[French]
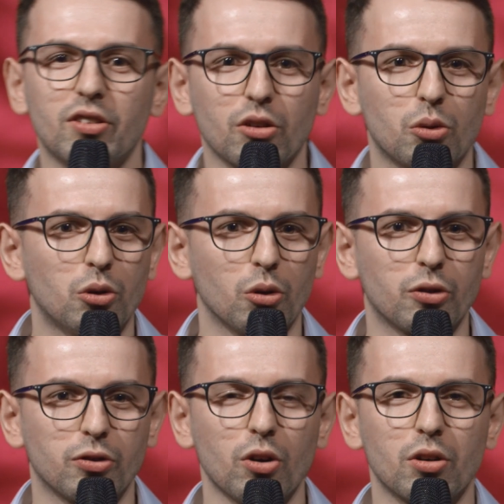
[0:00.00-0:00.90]
circulent dans le
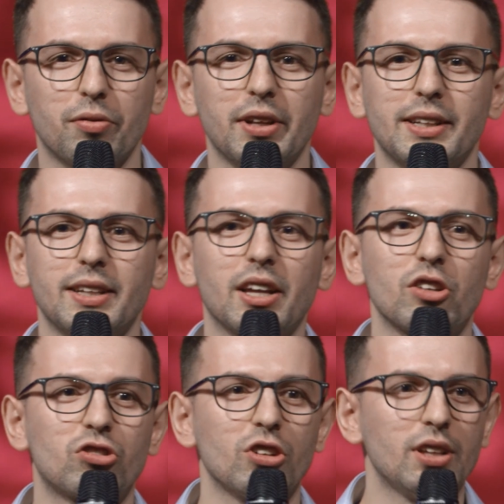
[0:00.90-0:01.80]
sang reflètent
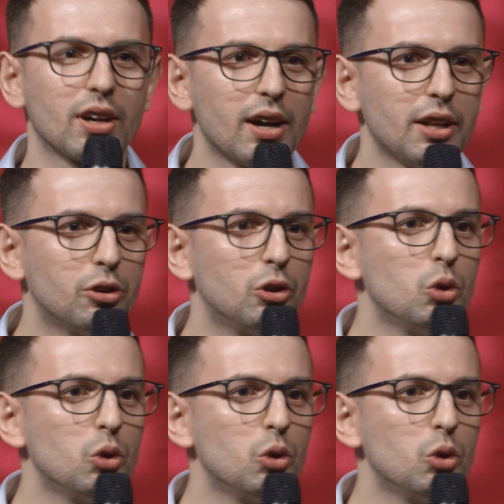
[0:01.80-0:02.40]
l'état général de